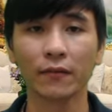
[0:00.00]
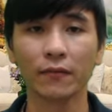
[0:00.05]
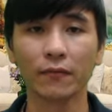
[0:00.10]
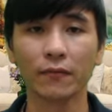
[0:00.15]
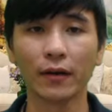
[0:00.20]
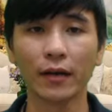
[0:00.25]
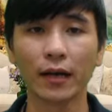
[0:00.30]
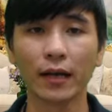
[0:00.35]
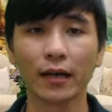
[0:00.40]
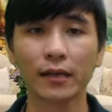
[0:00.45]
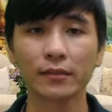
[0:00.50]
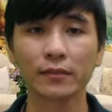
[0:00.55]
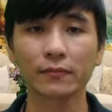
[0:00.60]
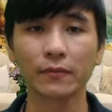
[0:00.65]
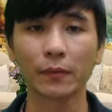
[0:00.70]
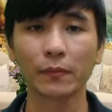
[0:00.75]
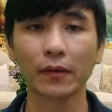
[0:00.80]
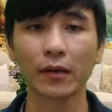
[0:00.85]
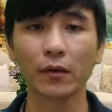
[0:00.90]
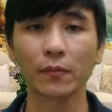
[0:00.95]
Và sản
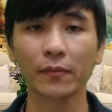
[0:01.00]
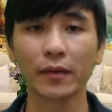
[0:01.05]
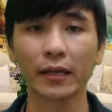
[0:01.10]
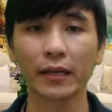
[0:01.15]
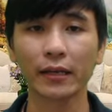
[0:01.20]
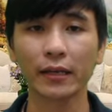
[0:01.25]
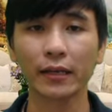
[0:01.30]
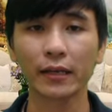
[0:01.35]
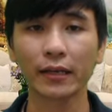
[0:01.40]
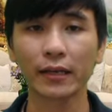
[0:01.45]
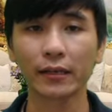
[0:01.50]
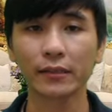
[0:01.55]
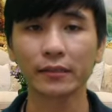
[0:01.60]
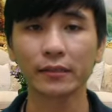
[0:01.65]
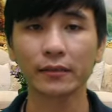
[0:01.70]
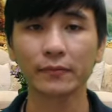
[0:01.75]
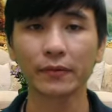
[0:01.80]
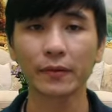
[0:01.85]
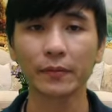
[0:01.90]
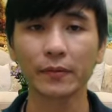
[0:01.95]
phẩm ngày hôm nay Kỳ Lân xin
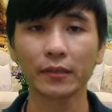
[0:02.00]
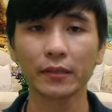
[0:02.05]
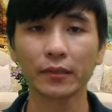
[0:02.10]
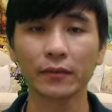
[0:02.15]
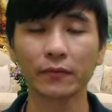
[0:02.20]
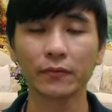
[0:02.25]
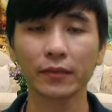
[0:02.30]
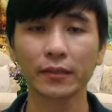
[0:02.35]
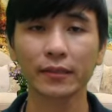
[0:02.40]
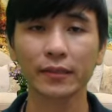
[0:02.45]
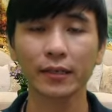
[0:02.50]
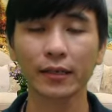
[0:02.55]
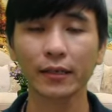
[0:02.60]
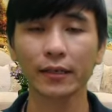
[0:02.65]
được phép giới thiệu với tất